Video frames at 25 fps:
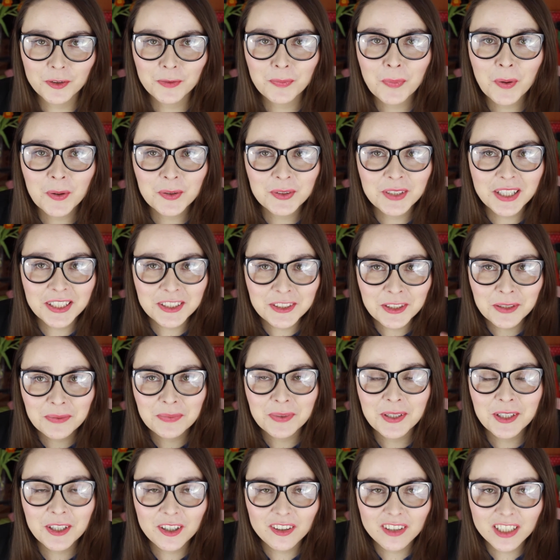poznać
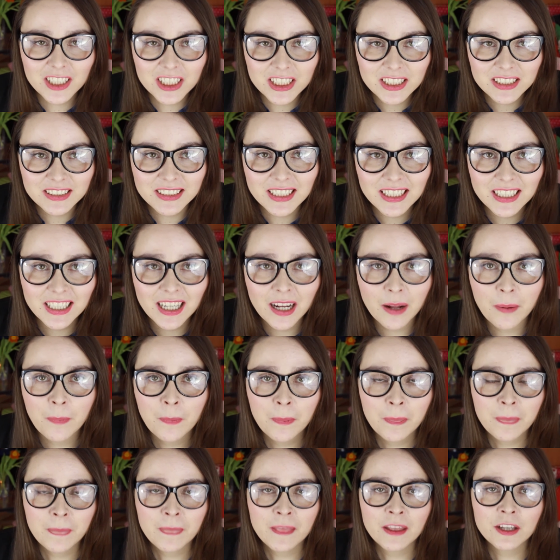dobrego reżysera,
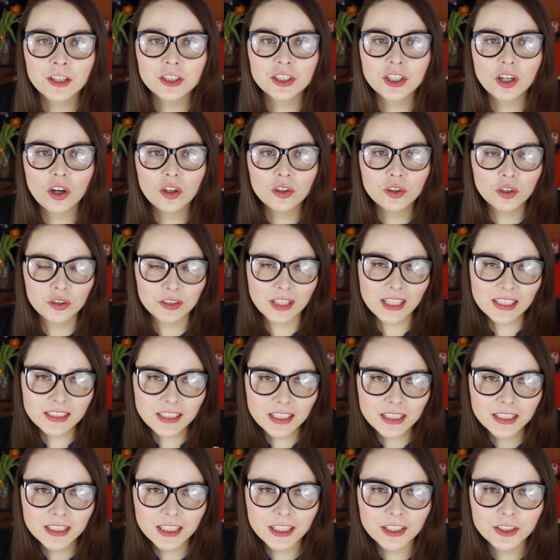że on to tak
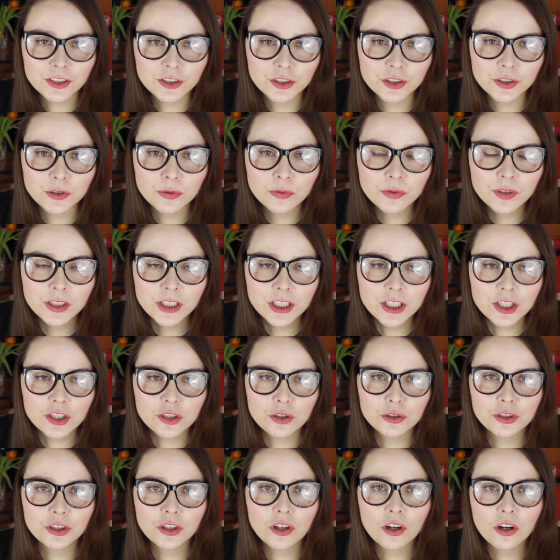nakręcił,
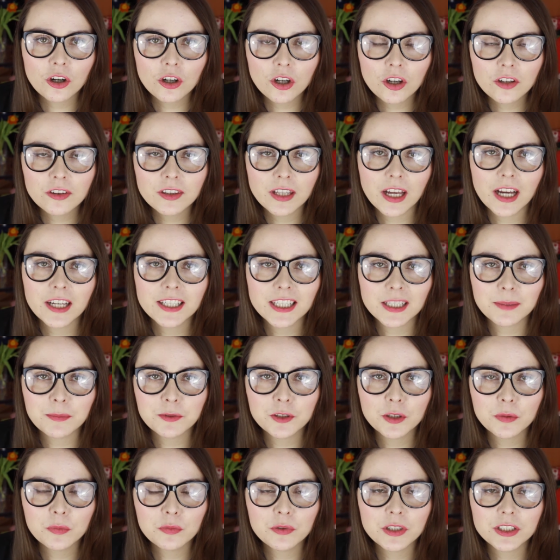to się ogląda,
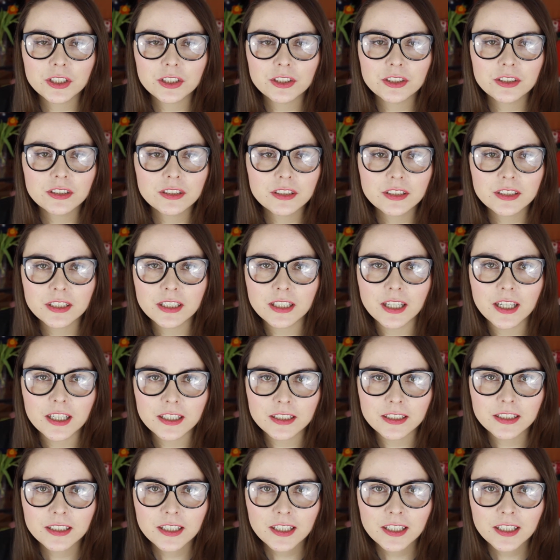jakby to był jakiś thriller.